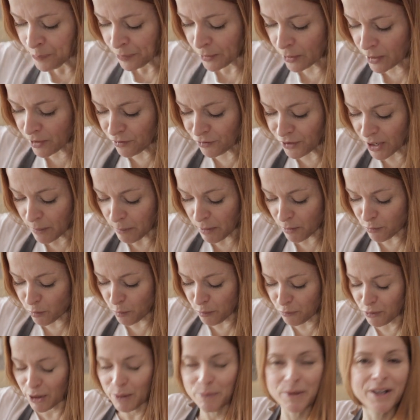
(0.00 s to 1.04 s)
évidemment, vous
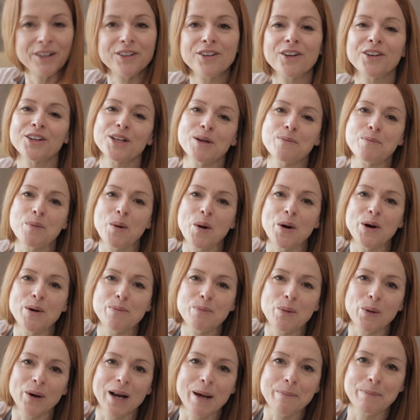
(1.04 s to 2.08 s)
pouvez le mettre dans des bols
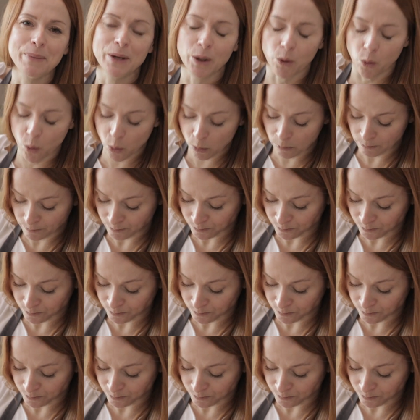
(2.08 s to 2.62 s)
pour l'apéro,